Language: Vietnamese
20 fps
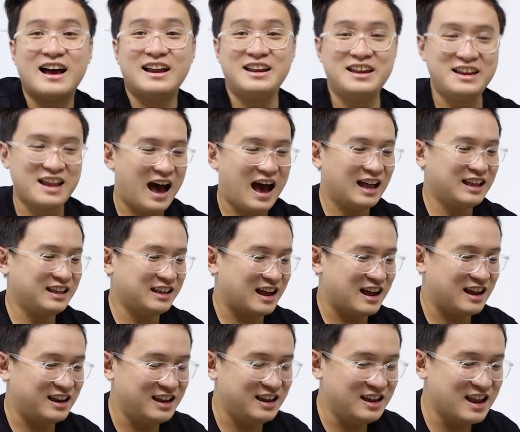Adidas,
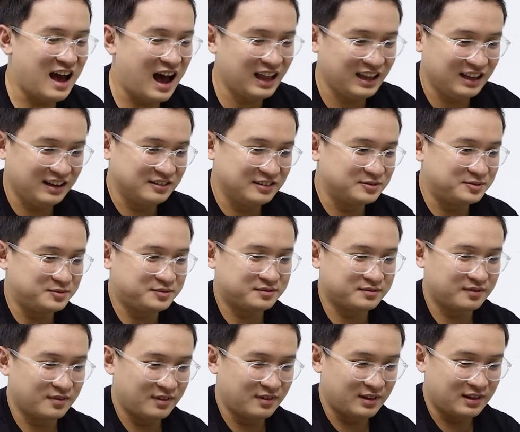Adidas
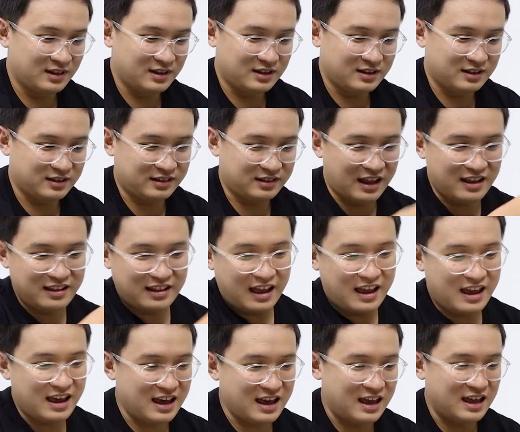Tên
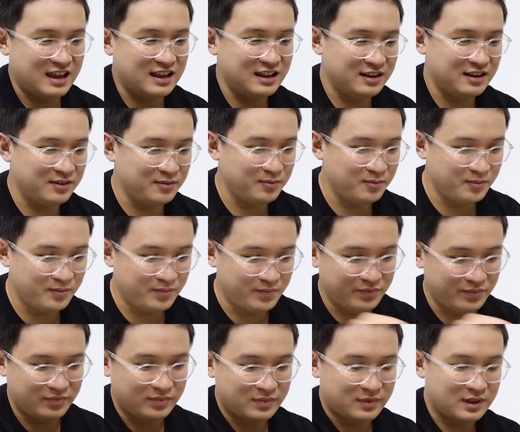tên
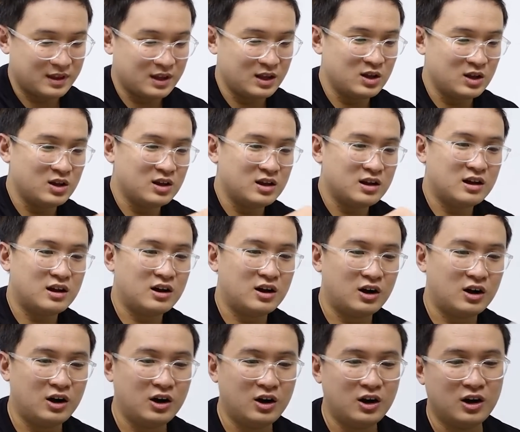
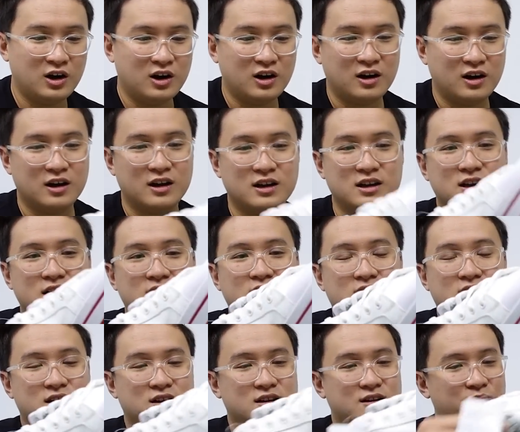Ồ oh.
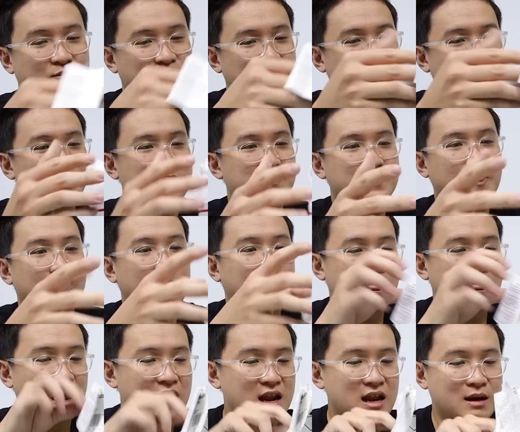
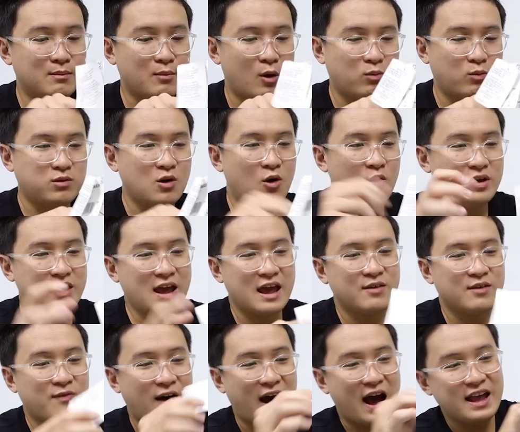Đây là một đôi
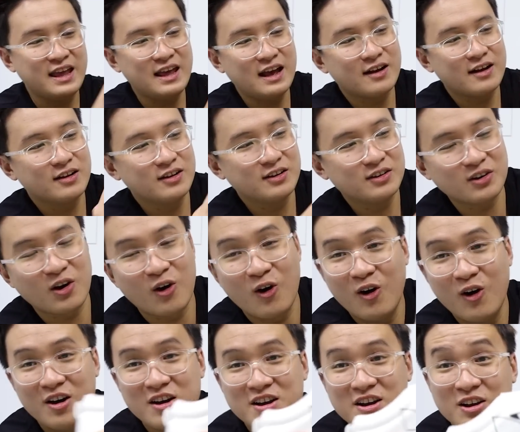giày vải nha
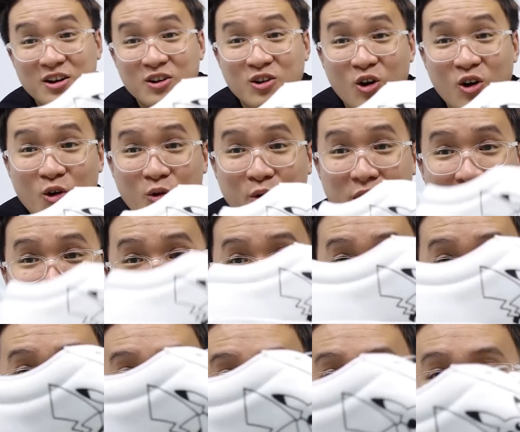Đó. Có nguyên
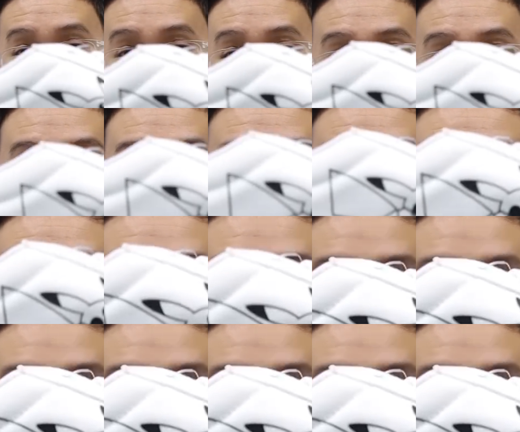con uh, Pikachu